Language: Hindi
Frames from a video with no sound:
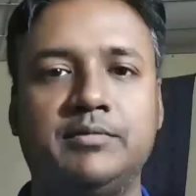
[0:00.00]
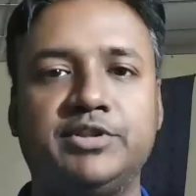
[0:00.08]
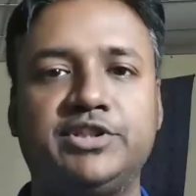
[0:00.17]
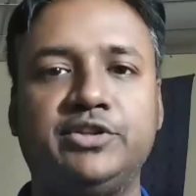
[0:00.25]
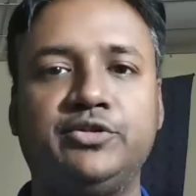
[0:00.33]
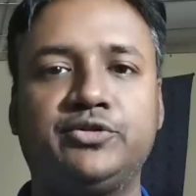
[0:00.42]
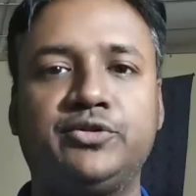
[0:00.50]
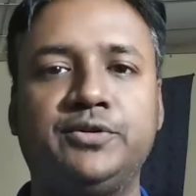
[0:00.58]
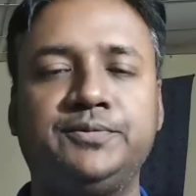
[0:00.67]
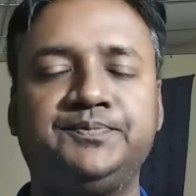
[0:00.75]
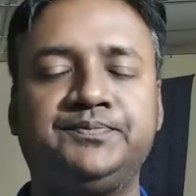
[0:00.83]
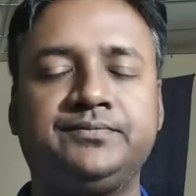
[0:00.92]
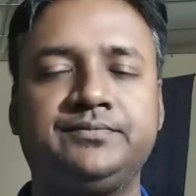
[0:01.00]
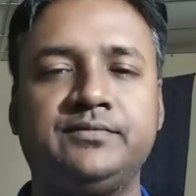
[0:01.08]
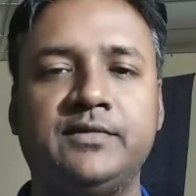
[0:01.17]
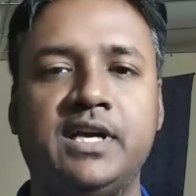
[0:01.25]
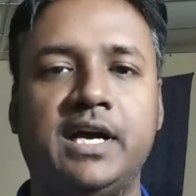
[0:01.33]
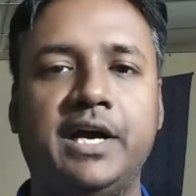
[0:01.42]
नमस्ते दोस्तों
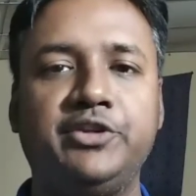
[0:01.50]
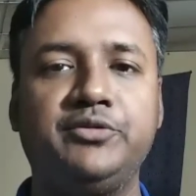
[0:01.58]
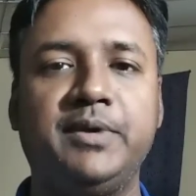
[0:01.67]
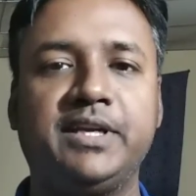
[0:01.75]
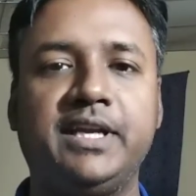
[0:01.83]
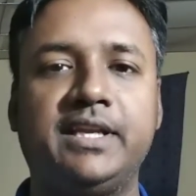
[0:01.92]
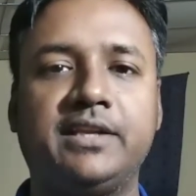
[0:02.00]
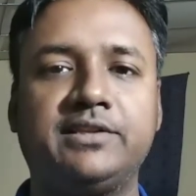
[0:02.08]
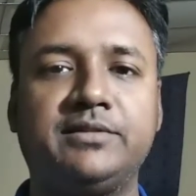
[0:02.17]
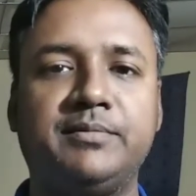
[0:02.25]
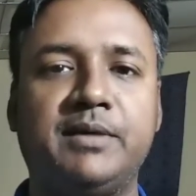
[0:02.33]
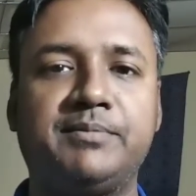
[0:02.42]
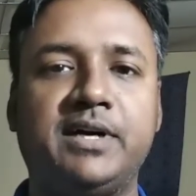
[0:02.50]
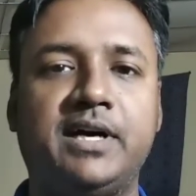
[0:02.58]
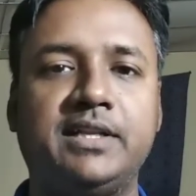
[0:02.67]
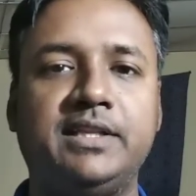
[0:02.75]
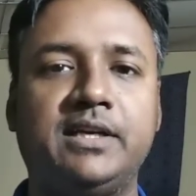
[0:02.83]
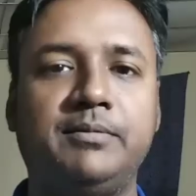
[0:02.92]
आयुष बैंकिंग क्लासेस में आपका
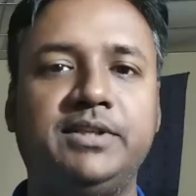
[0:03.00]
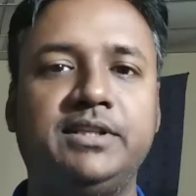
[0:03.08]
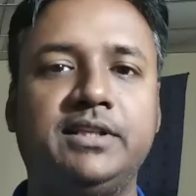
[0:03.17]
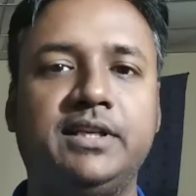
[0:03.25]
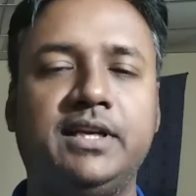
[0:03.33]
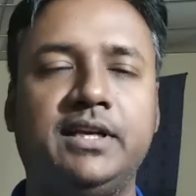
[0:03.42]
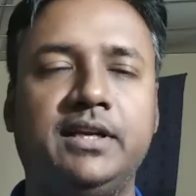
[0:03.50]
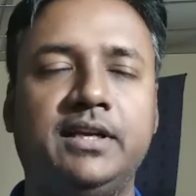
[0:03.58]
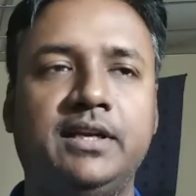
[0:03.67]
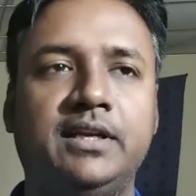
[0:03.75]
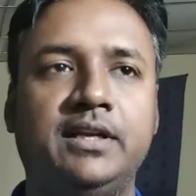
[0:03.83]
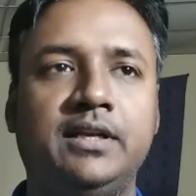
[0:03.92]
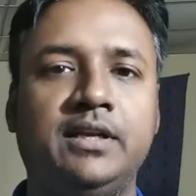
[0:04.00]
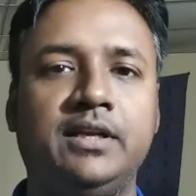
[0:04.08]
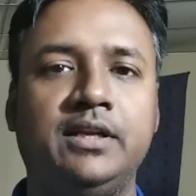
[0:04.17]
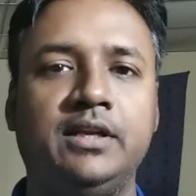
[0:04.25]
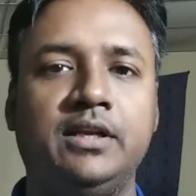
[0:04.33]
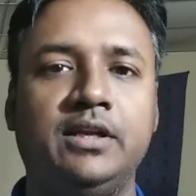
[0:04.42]
हार्दिक अभिनंदन है
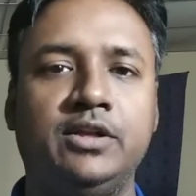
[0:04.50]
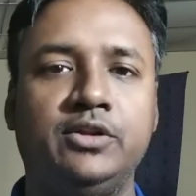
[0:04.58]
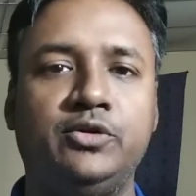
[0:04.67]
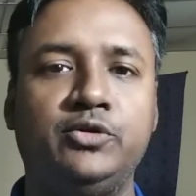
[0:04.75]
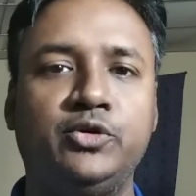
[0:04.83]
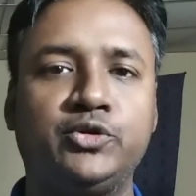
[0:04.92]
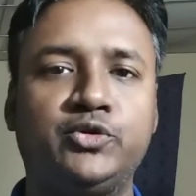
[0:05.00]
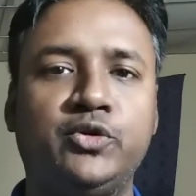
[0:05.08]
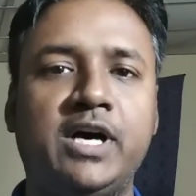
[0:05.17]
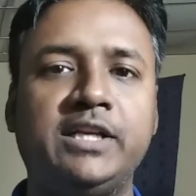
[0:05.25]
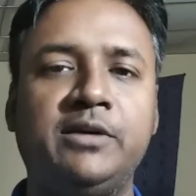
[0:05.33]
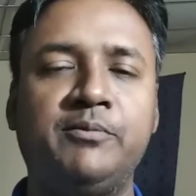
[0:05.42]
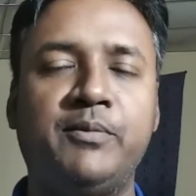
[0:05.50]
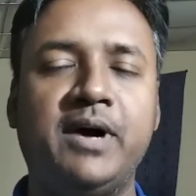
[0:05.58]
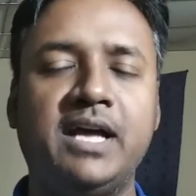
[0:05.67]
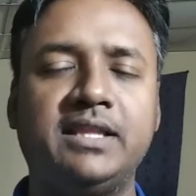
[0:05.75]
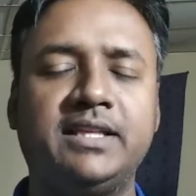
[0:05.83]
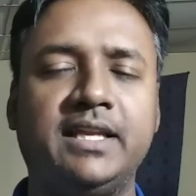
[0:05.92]
तो दोस्तों आज हम
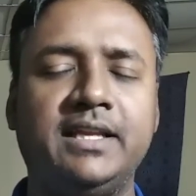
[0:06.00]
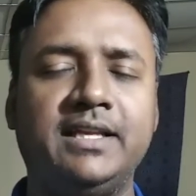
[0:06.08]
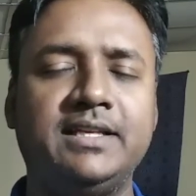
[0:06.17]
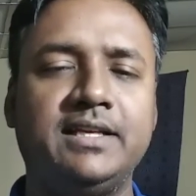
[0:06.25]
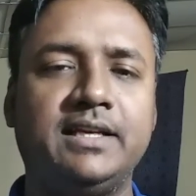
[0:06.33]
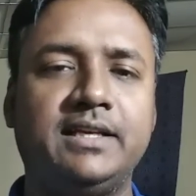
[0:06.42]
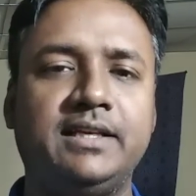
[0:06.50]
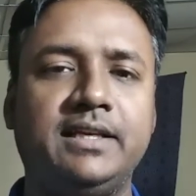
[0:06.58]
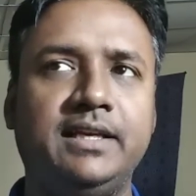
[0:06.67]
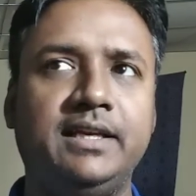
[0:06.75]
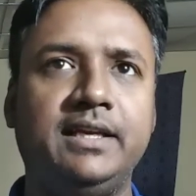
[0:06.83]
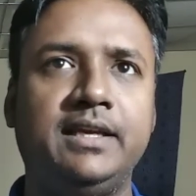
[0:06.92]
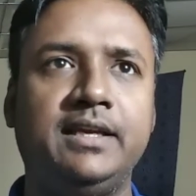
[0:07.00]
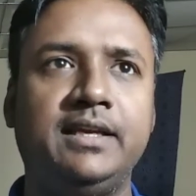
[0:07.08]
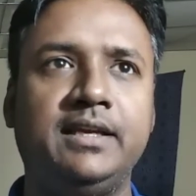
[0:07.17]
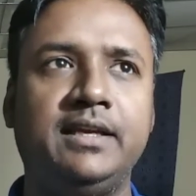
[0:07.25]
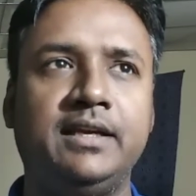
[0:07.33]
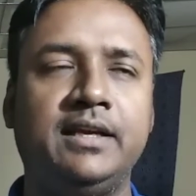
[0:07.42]
बात करेंगे कि
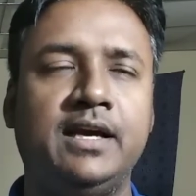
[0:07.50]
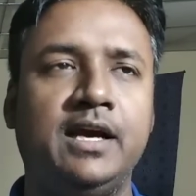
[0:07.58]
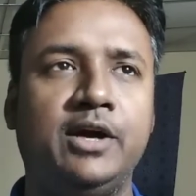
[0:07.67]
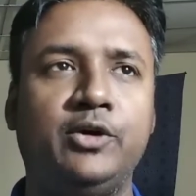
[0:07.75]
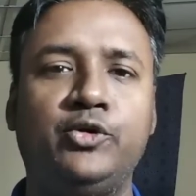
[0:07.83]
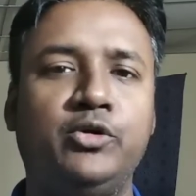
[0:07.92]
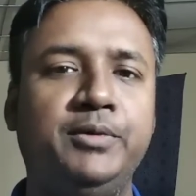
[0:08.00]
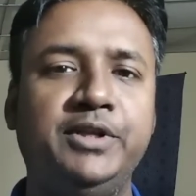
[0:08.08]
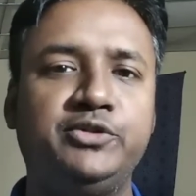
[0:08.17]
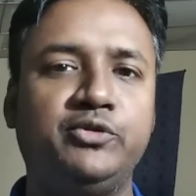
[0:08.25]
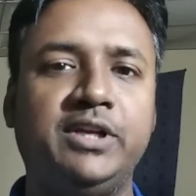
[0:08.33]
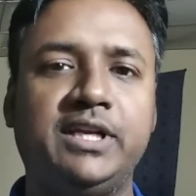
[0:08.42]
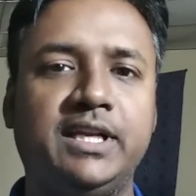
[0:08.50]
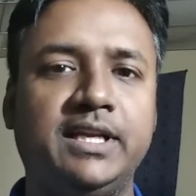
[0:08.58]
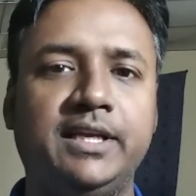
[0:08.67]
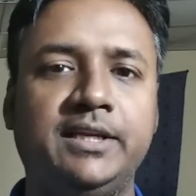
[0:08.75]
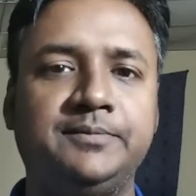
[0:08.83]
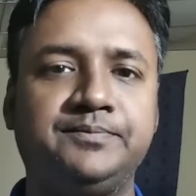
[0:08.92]
ग्रुप डी तो निकला
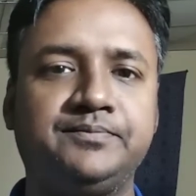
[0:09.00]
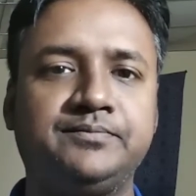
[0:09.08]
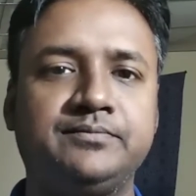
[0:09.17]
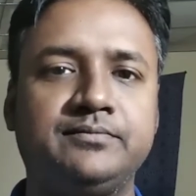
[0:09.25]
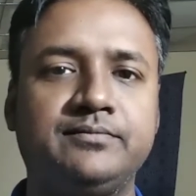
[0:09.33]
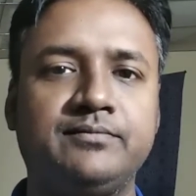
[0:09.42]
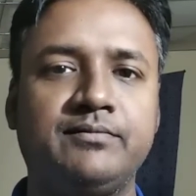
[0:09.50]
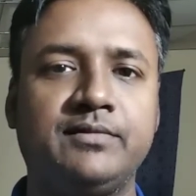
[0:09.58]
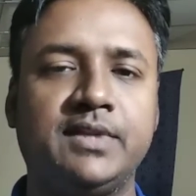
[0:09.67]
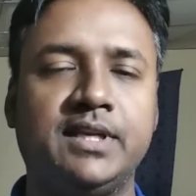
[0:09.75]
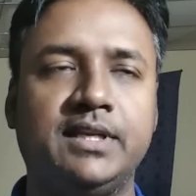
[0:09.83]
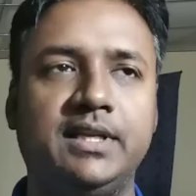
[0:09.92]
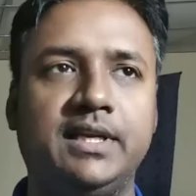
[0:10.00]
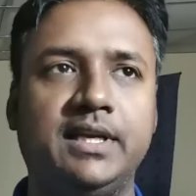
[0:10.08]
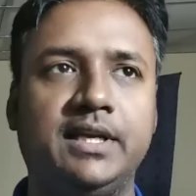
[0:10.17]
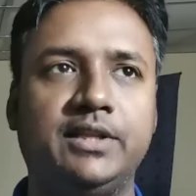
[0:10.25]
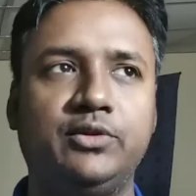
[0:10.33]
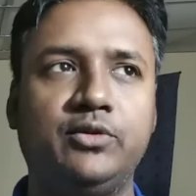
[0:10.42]
नहीं ठीक
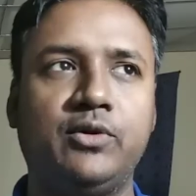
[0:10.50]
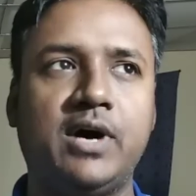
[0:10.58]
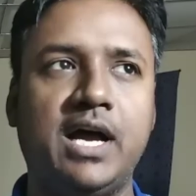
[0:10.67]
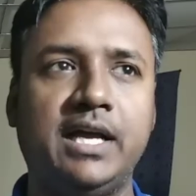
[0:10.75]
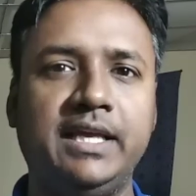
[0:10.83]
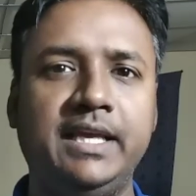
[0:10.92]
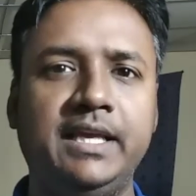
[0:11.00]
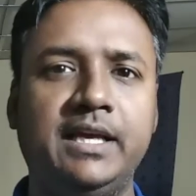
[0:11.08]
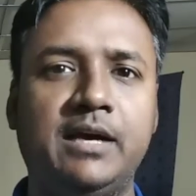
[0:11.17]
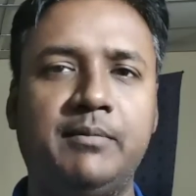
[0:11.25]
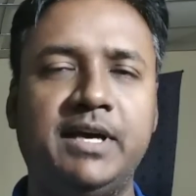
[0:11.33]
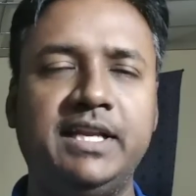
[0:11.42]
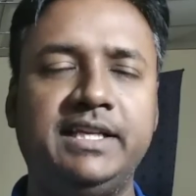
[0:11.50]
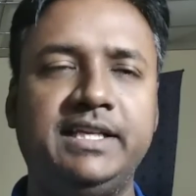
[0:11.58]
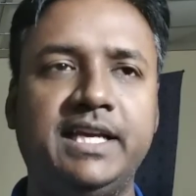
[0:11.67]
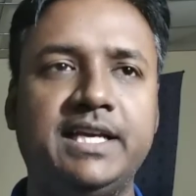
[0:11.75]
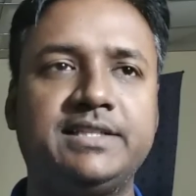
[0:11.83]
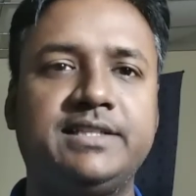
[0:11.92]
है तो आगे हमारी
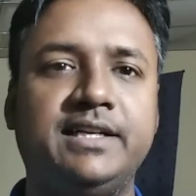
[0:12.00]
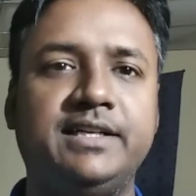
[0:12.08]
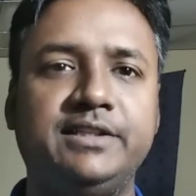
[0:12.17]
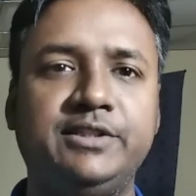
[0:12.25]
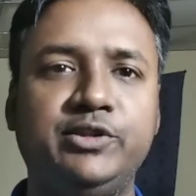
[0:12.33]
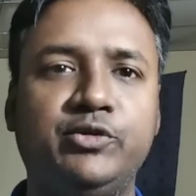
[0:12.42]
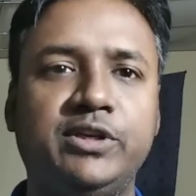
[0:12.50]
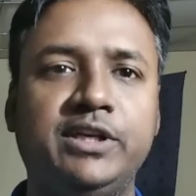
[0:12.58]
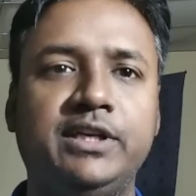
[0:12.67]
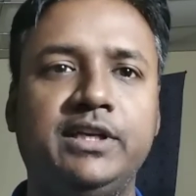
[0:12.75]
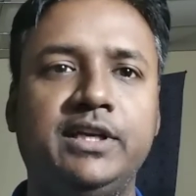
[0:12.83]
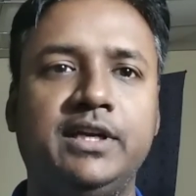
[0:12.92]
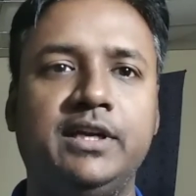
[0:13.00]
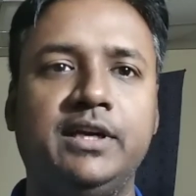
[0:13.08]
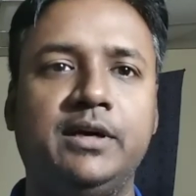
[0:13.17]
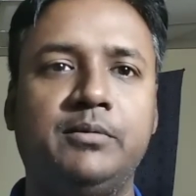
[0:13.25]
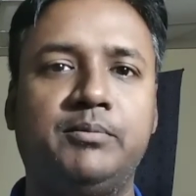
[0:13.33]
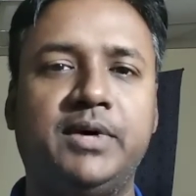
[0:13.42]
क्या स्ट्रेटेजी होगी
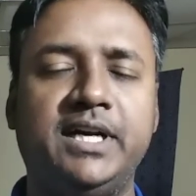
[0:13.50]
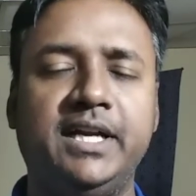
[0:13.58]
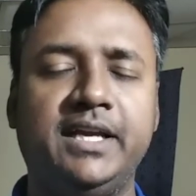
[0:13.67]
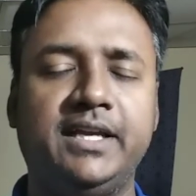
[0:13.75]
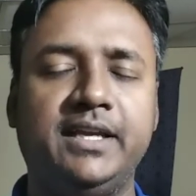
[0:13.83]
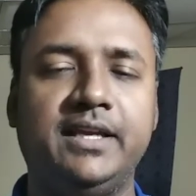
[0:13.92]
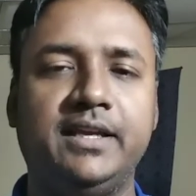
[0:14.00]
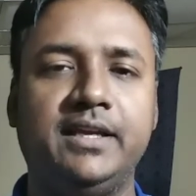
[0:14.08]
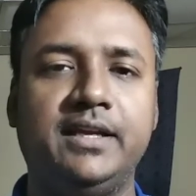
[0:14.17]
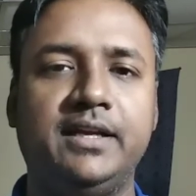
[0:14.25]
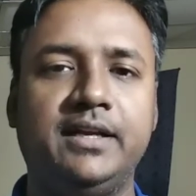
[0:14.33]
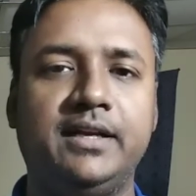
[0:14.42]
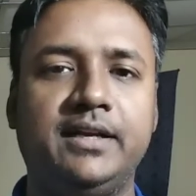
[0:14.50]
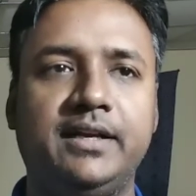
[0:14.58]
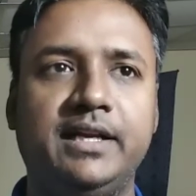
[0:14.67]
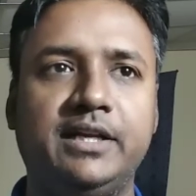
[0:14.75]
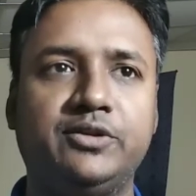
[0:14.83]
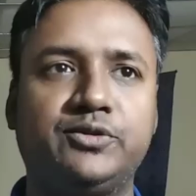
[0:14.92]
पढ़ने की
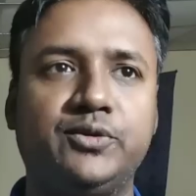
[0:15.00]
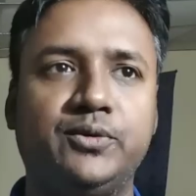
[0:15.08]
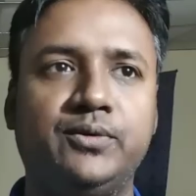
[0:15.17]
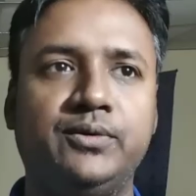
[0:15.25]
ठीक है दोस्तों